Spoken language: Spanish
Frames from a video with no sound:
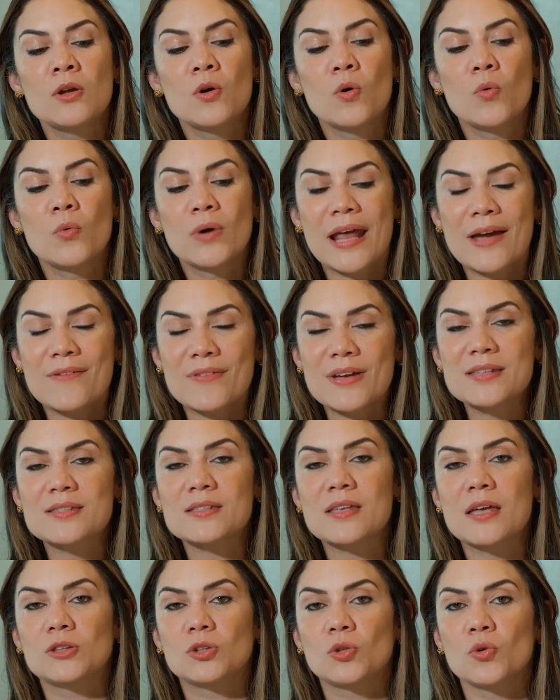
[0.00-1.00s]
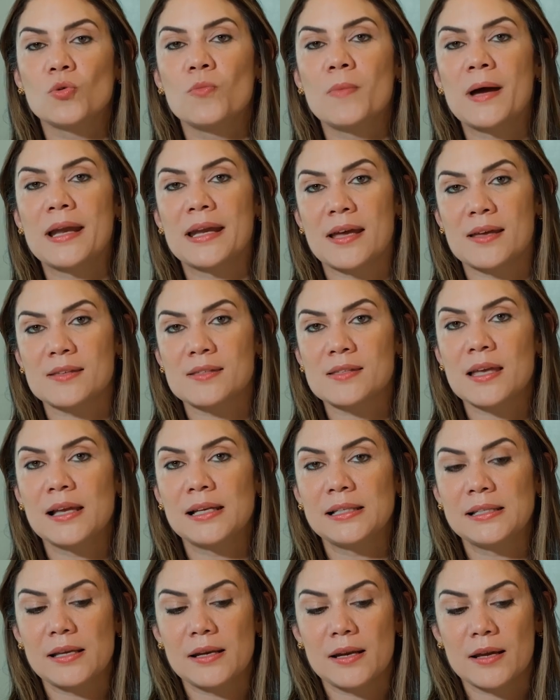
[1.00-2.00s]
una vez que tú manejas
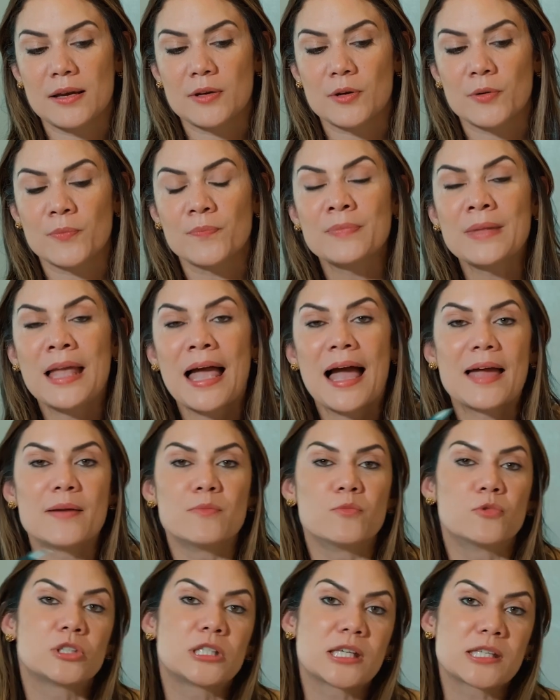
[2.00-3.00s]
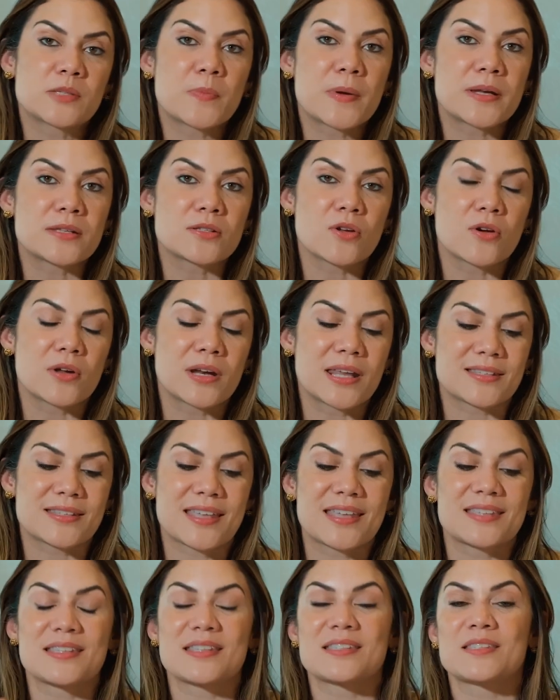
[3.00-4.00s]
el dinero. Hay muchas personas
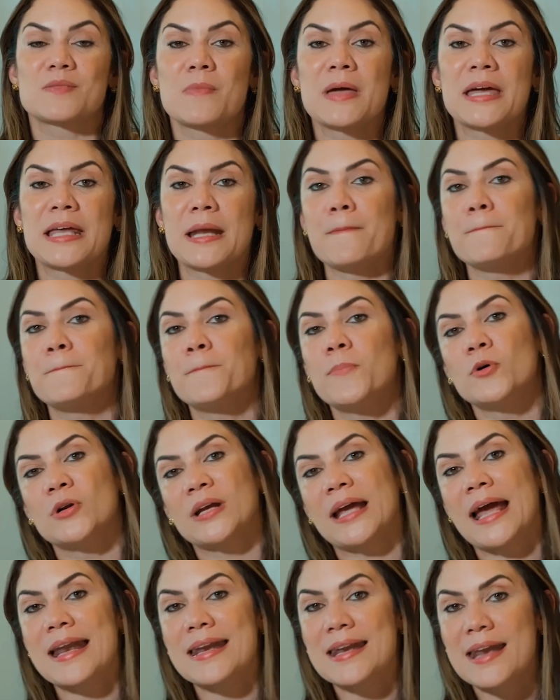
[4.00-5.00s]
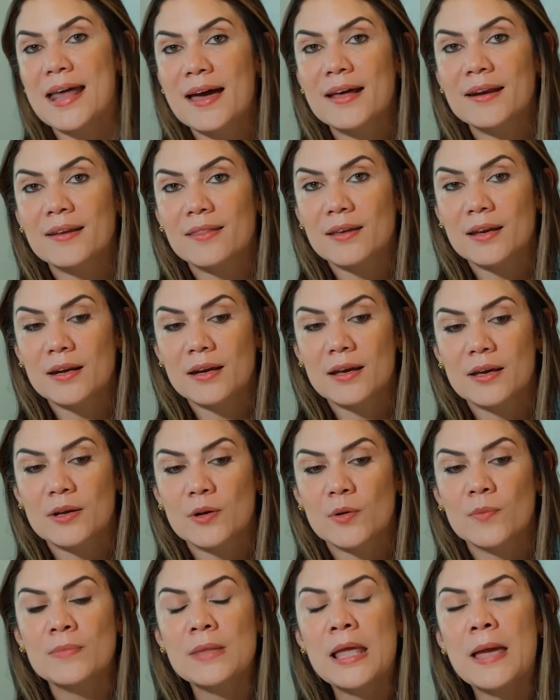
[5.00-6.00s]
que se esmeran por ganar
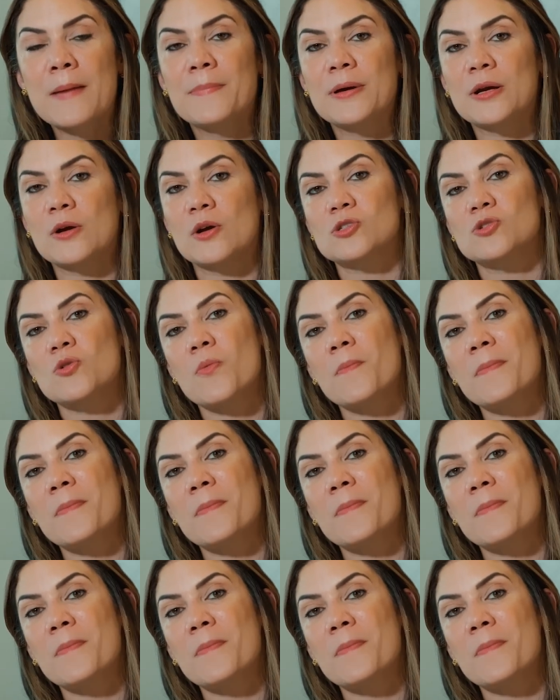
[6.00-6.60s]
dinero, pero que son